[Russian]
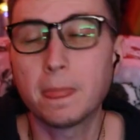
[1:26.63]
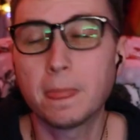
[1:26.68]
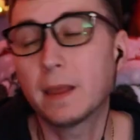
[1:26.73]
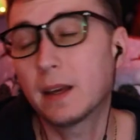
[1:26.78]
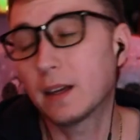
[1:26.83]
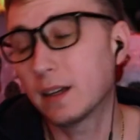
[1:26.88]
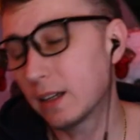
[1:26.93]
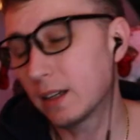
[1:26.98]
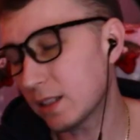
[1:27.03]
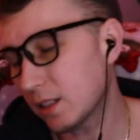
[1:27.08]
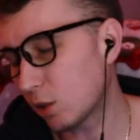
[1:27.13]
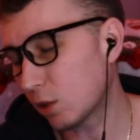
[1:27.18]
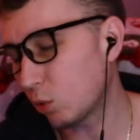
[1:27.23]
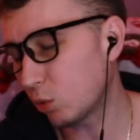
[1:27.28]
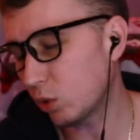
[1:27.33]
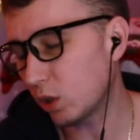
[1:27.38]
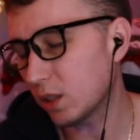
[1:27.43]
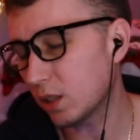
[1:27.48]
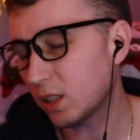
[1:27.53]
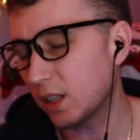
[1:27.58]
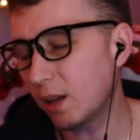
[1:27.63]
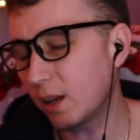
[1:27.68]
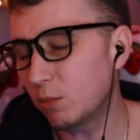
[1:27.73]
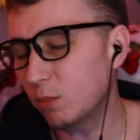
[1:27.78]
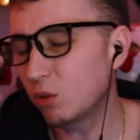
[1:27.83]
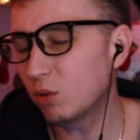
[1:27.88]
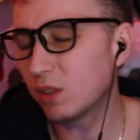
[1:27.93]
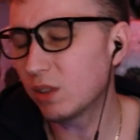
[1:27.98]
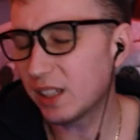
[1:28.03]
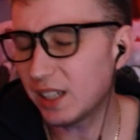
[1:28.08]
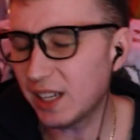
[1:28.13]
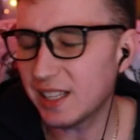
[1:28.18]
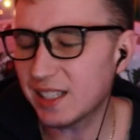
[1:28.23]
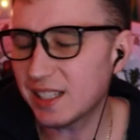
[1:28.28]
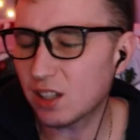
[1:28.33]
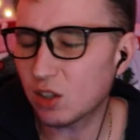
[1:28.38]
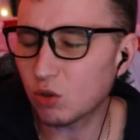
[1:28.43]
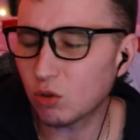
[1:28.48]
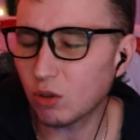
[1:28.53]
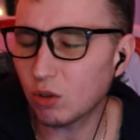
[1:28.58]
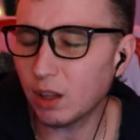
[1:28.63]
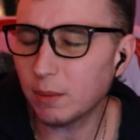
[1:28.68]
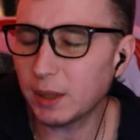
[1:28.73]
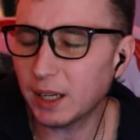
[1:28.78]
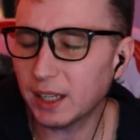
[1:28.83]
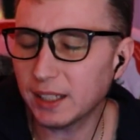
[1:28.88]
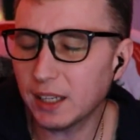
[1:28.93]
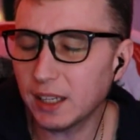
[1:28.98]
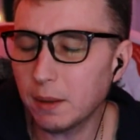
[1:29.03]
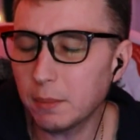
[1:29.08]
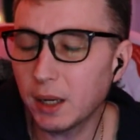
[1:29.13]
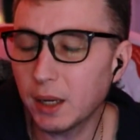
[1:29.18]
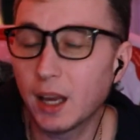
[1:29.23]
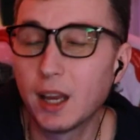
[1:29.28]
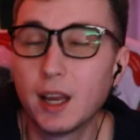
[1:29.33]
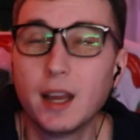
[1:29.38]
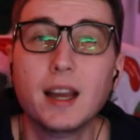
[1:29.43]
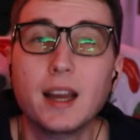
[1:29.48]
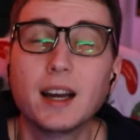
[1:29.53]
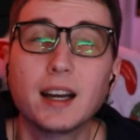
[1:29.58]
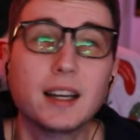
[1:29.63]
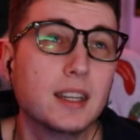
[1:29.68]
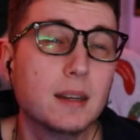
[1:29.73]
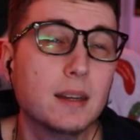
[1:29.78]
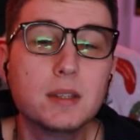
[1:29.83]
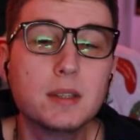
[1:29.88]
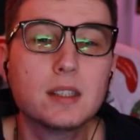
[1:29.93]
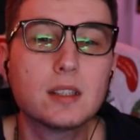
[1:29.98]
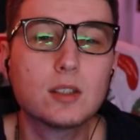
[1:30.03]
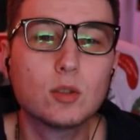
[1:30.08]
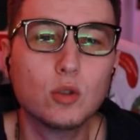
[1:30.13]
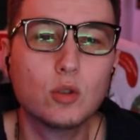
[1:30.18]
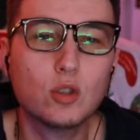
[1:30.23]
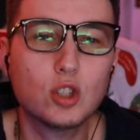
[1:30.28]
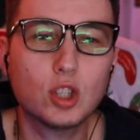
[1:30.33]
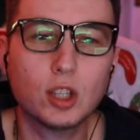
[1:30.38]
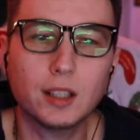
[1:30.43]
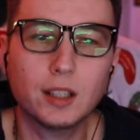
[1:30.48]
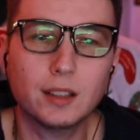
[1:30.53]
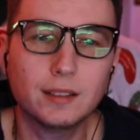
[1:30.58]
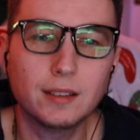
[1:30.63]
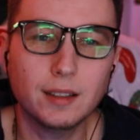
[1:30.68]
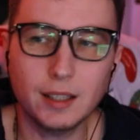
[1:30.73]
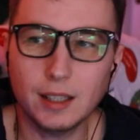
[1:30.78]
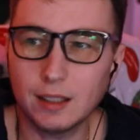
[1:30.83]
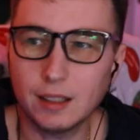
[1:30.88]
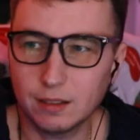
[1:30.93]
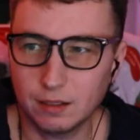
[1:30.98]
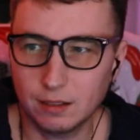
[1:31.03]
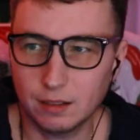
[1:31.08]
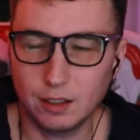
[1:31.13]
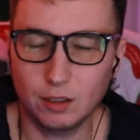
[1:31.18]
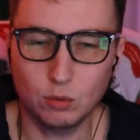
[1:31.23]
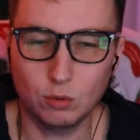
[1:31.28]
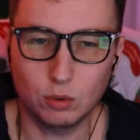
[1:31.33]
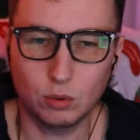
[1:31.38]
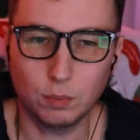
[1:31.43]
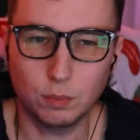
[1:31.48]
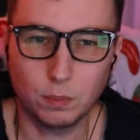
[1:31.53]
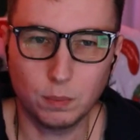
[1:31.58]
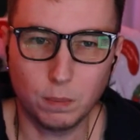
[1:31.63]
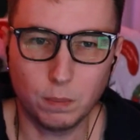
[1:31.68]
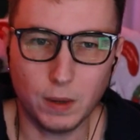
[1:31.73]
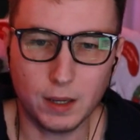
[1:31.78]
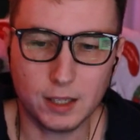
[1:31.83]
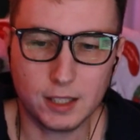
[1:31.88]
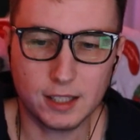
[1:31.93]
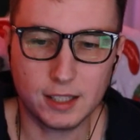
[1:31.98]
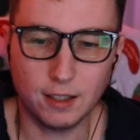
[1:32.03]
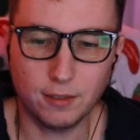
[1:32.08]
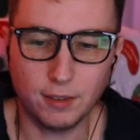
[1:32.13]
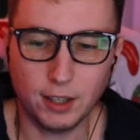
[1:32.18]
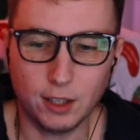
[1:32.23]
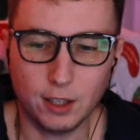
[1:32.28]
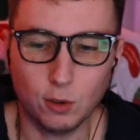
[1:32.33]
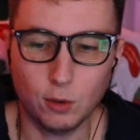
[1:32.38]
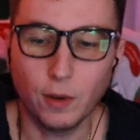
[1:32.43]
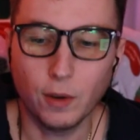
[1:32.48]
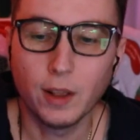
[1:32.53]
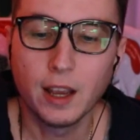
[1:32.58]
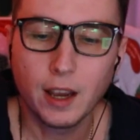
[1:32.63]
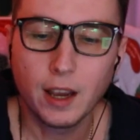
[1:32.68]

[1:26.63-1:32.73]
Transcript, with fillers: раскрутится. Я буду надеяться, что нам хотя бы, хотя бы сезончика 3 дадут по основанию.